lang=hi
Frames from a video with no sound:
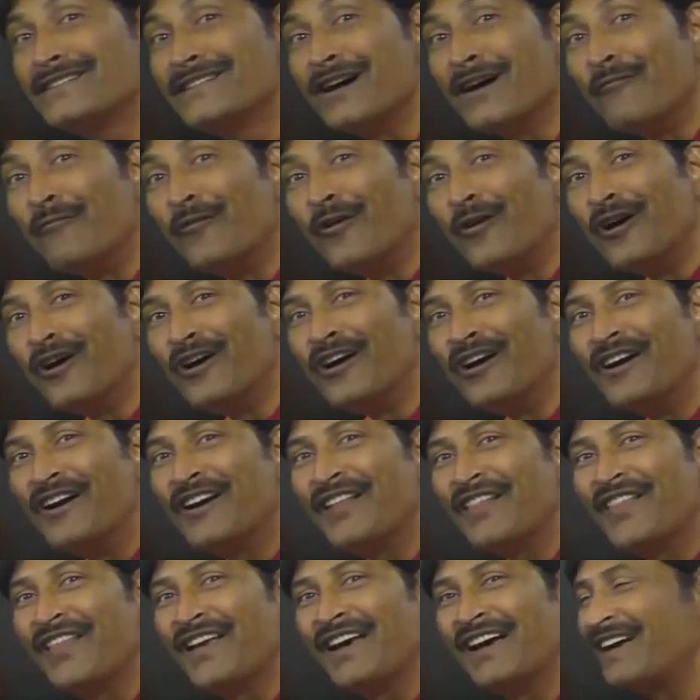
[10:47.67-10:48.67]
द वर्ड
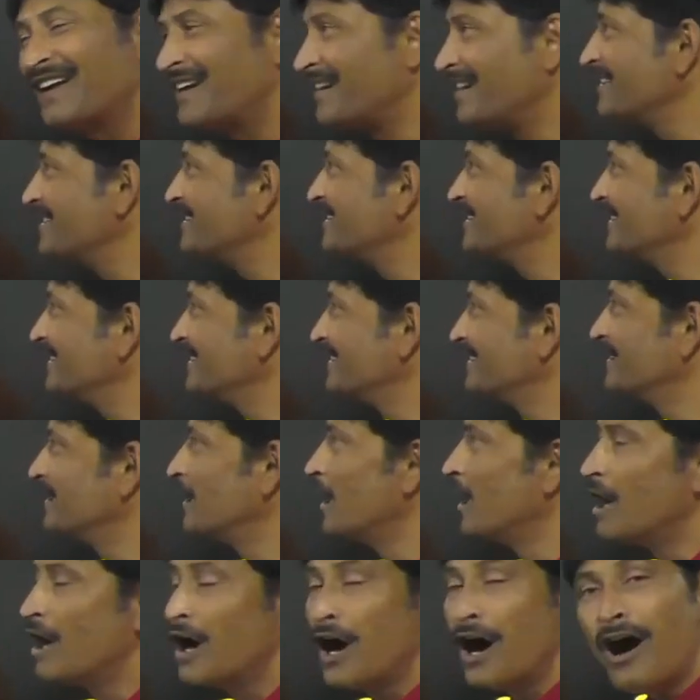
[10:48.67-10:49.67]
दे आर रिटन
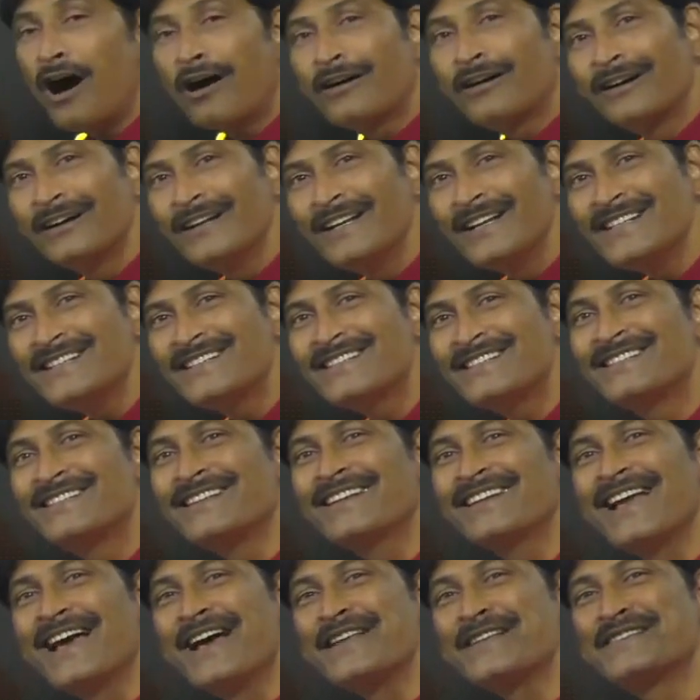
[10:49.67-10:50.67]
अकलिस्ट
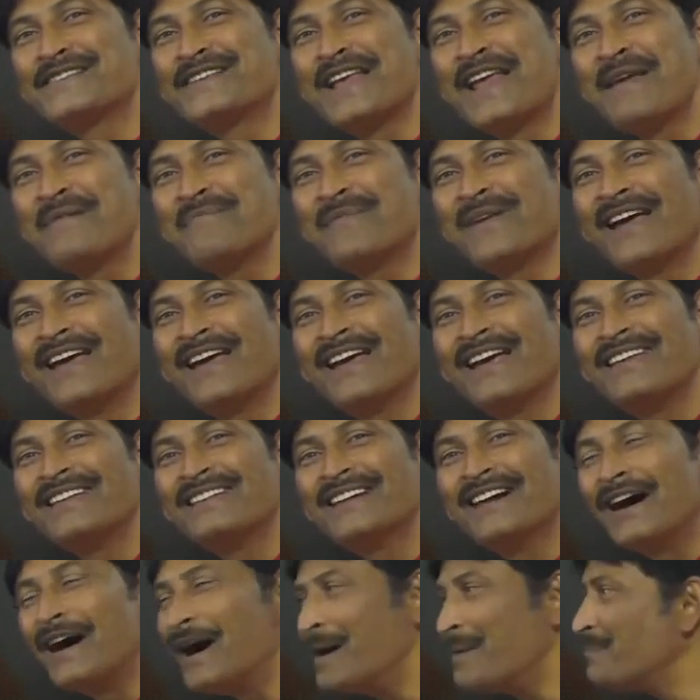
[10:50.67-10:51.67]
क्या सेम है
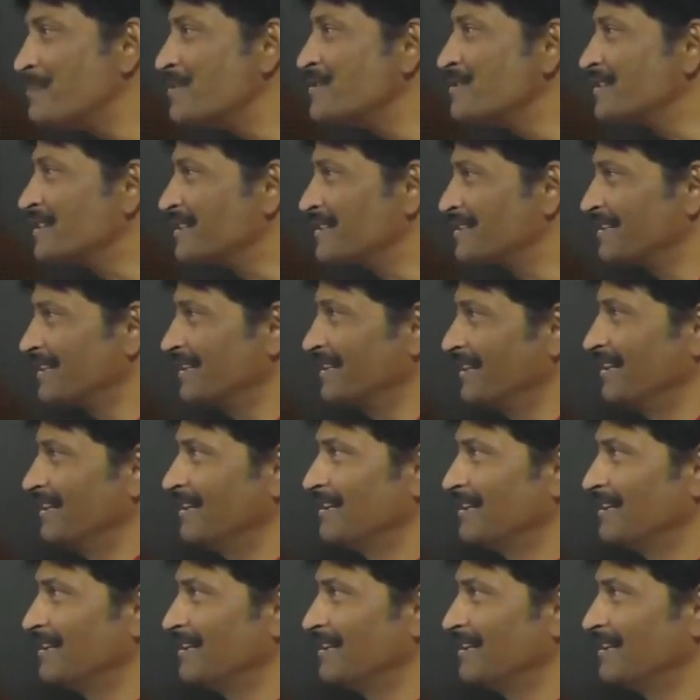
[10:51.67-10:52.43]
या अपोजिट है